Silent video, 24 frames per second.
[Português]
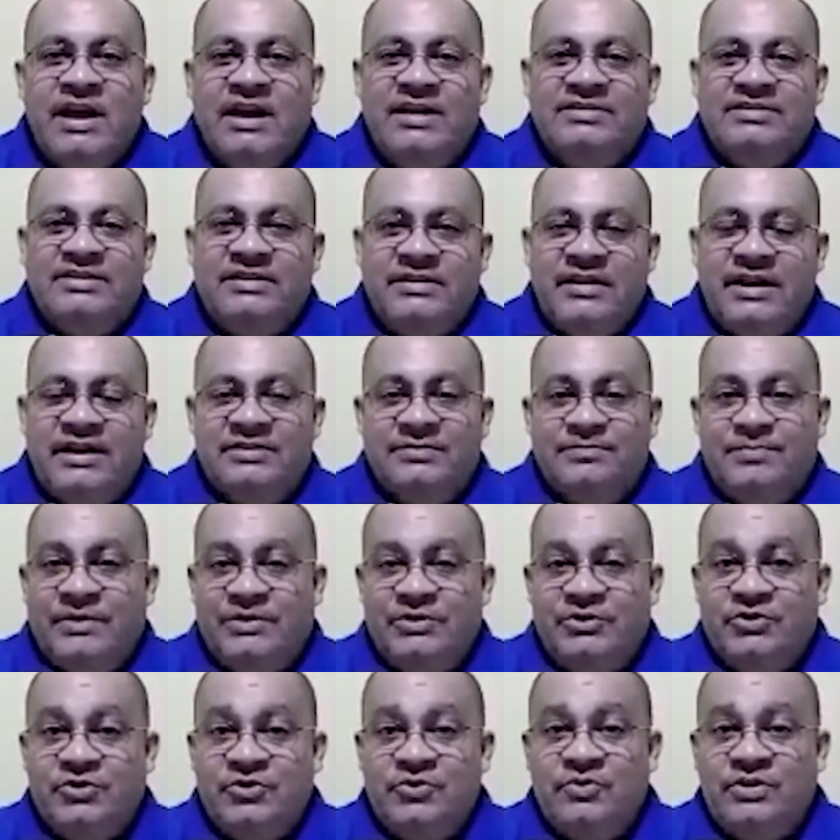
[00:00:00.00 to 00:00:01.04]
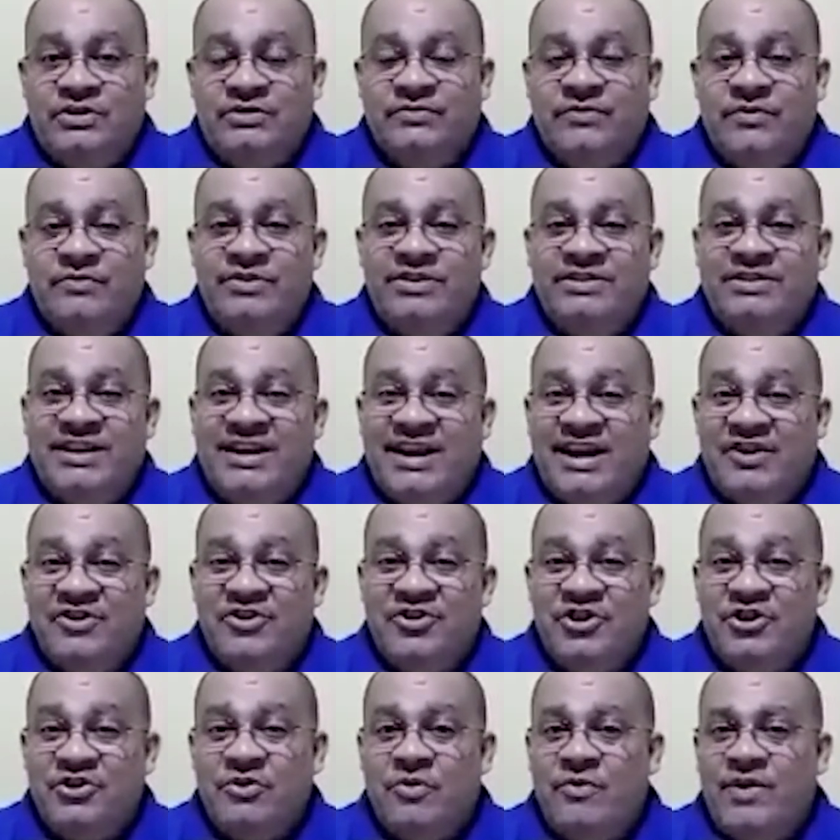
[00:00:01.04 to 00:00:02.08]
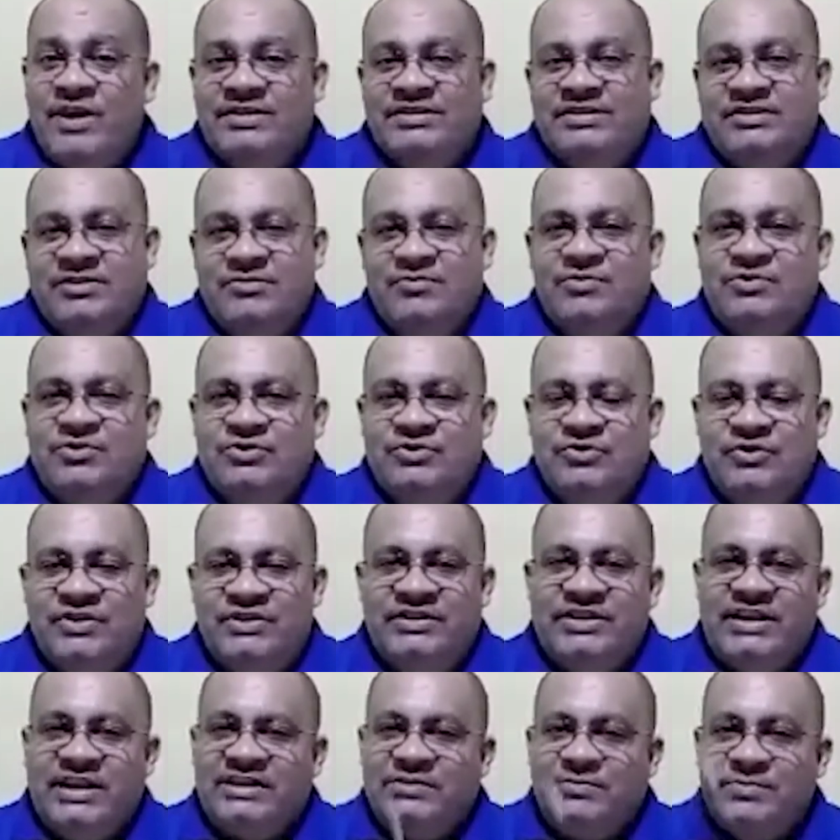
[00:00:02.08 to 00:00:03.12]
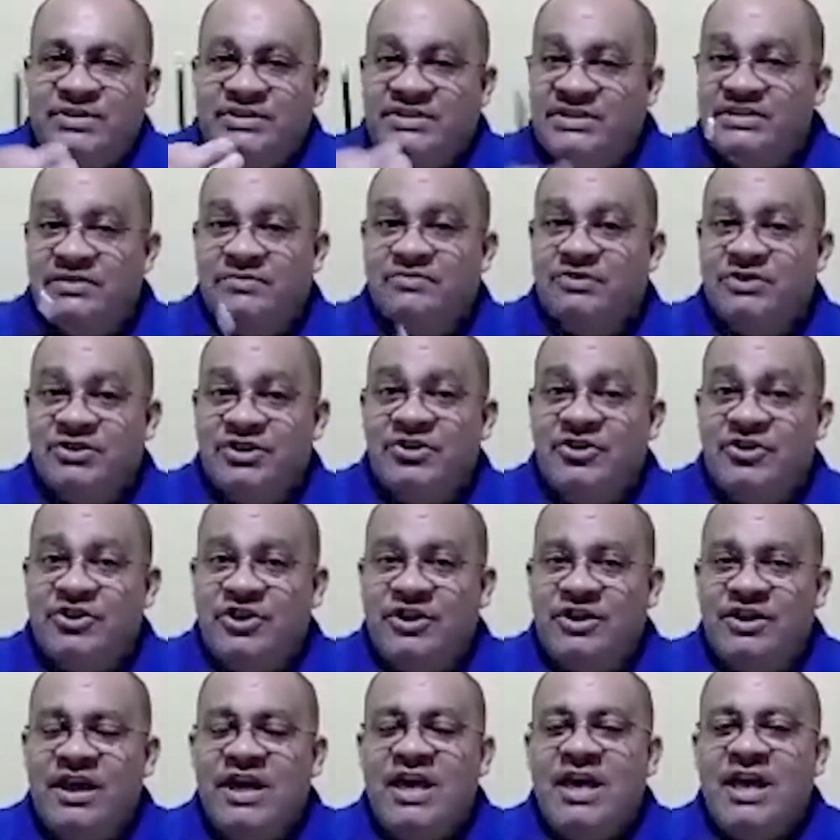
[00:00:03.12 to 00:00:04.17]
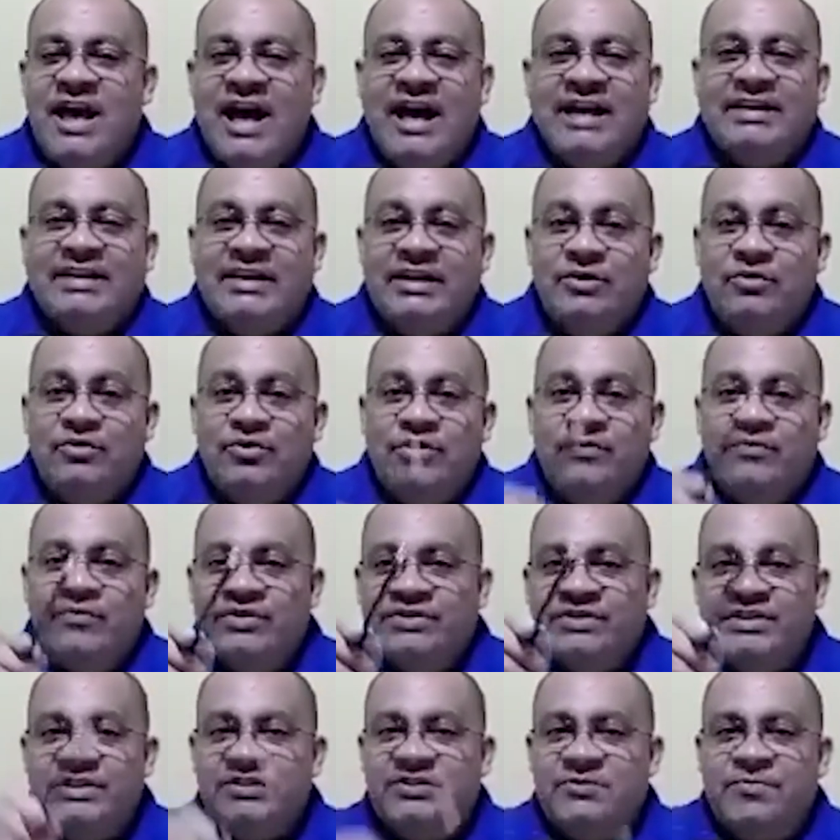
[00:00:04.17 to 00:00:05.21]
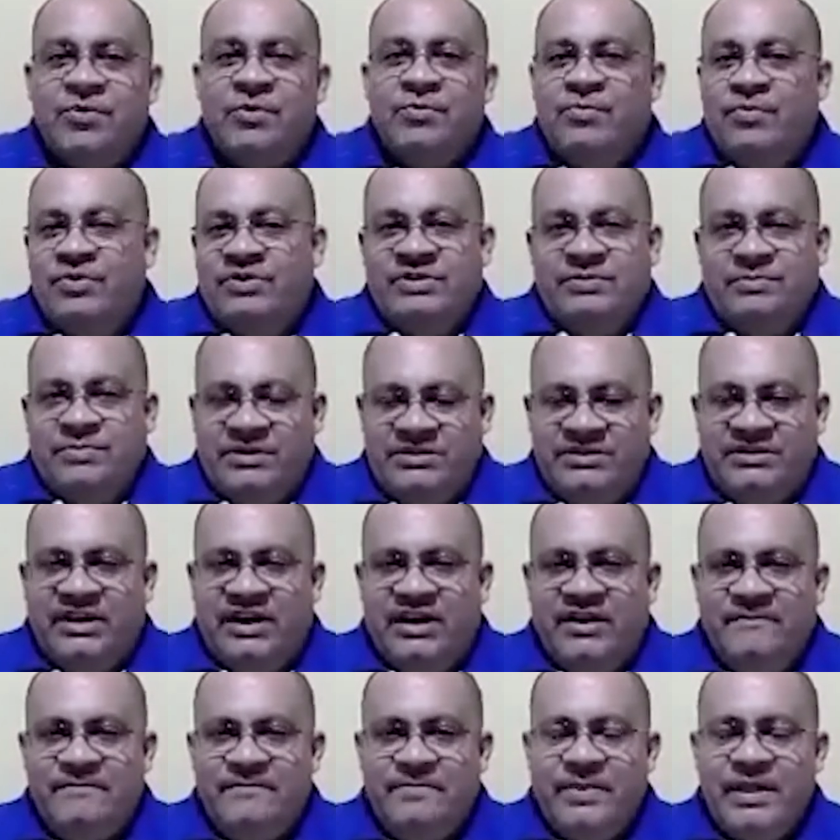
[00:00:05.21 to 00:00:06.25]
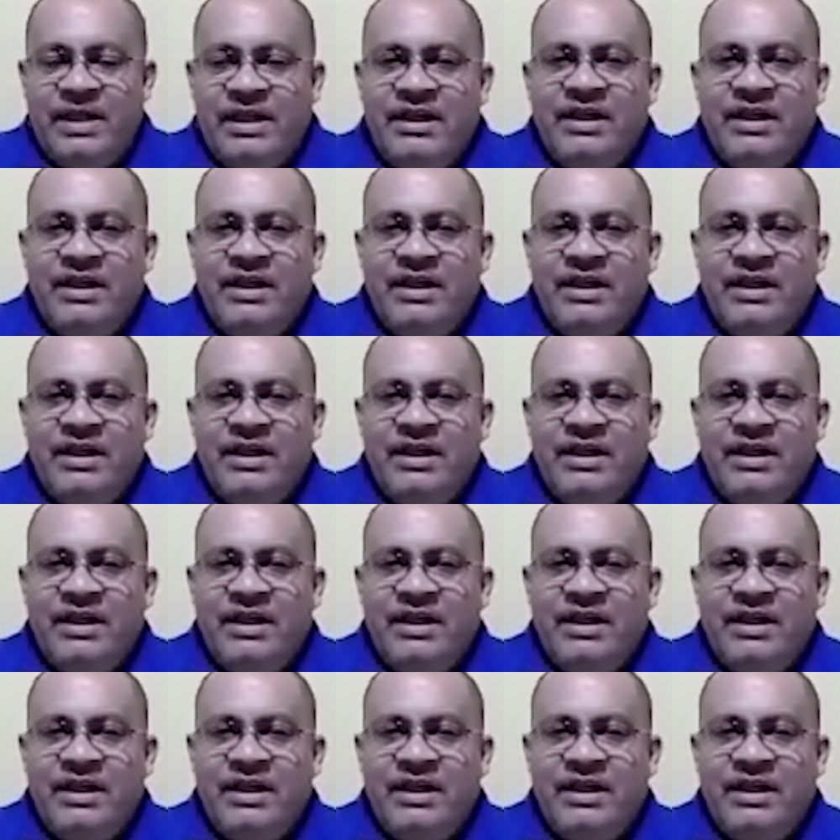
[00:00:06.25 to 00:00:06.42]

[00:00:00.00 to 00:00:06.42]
as, as pessoas vão interagir com essas emoções e elas precisam sentir aquilo que você se propôs a passar.